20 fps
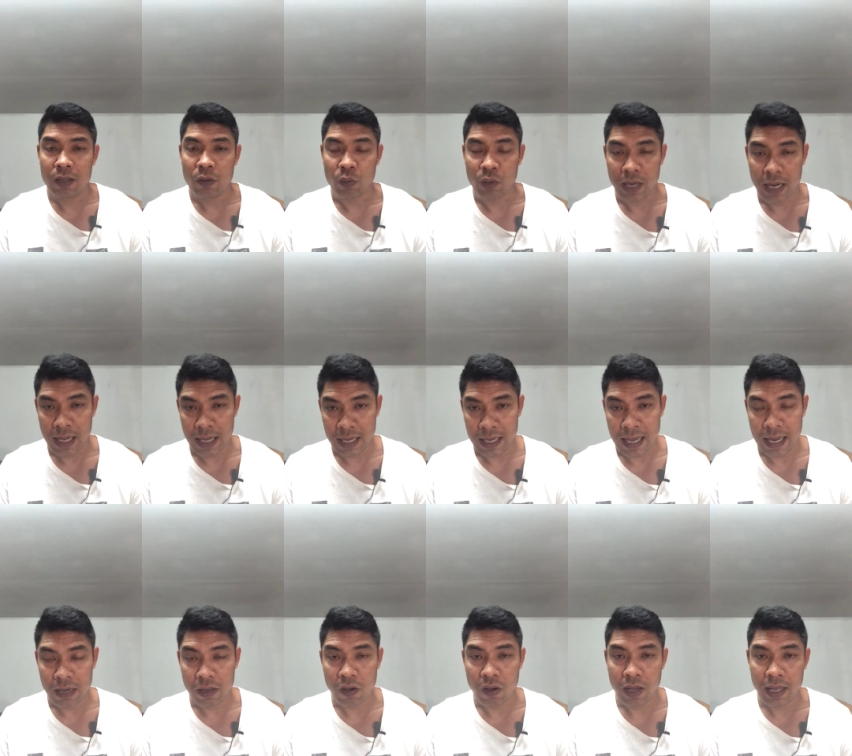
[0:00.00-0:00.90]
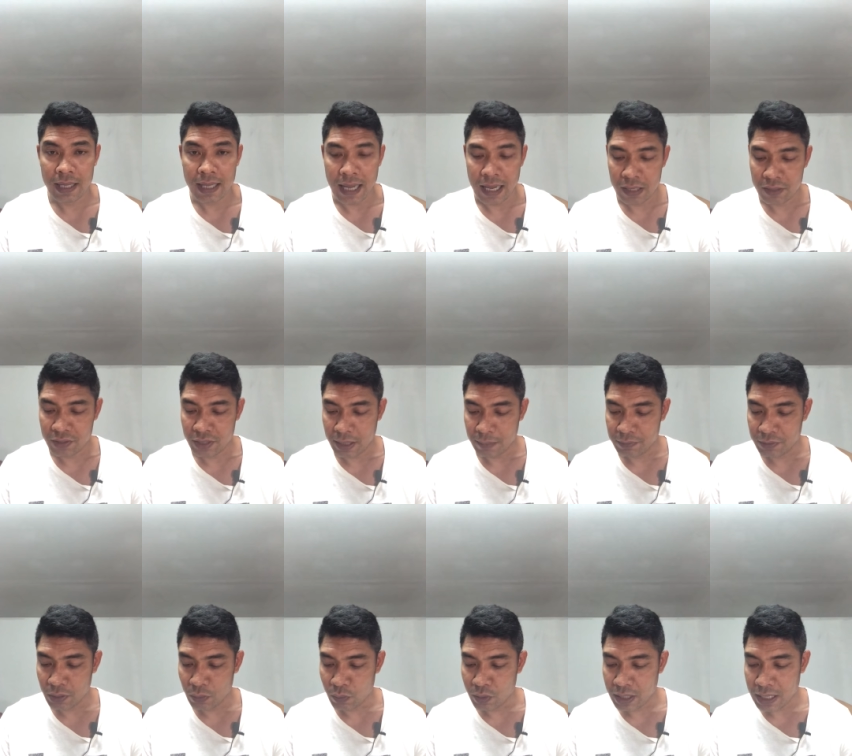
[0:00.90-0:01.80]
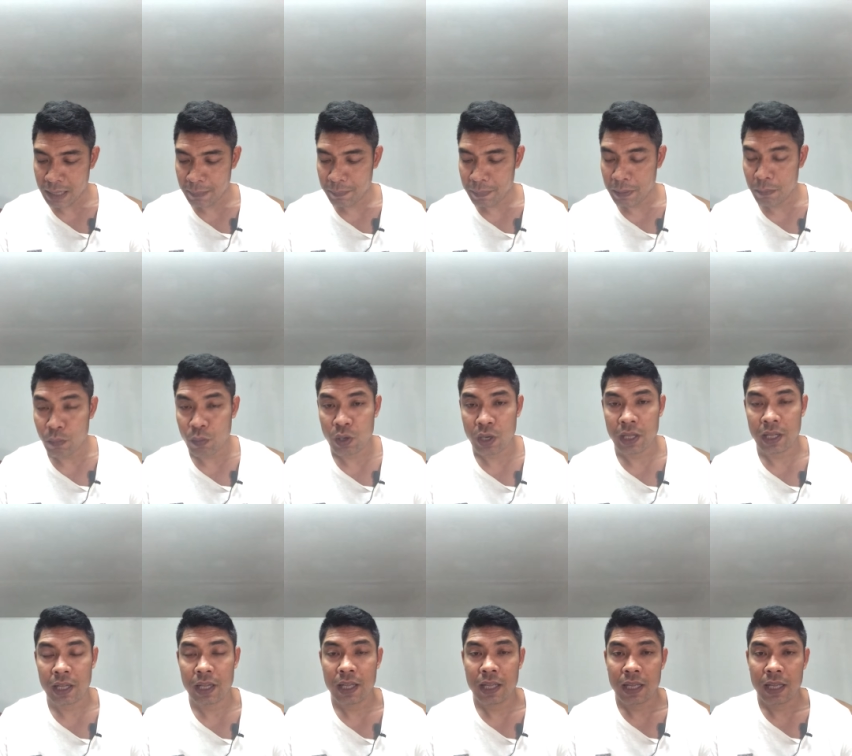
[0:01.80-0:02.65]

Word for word: หัวหน้าคณะแล้วก็ให้การสนับสนุนนะครับเป็นมวย